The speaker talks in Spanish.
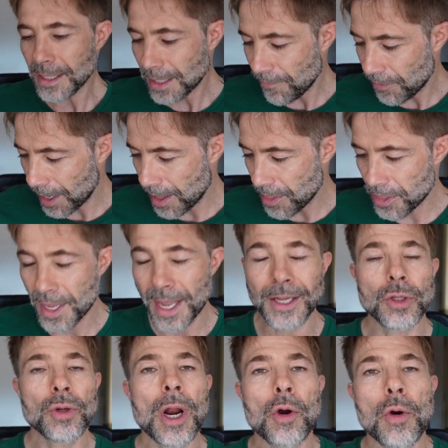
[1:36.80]
esta
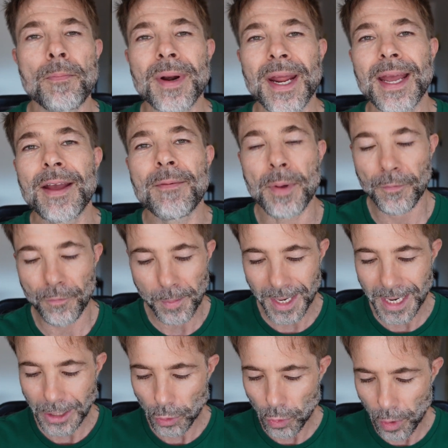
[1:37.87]
fragancia yo la compré en
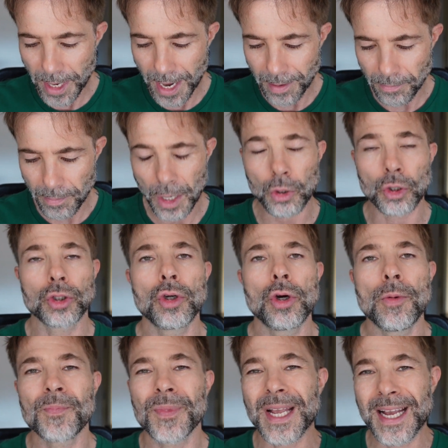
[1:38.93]
Perfumerías Julia, me
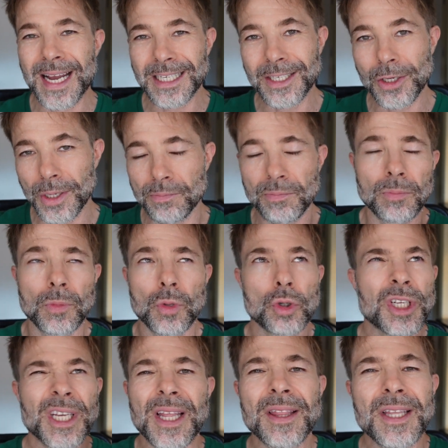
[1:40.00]
costó casi
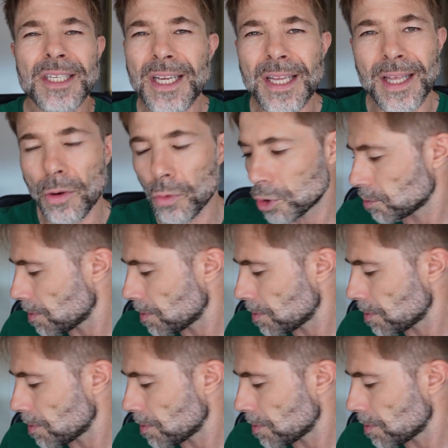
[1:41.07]
77 euros,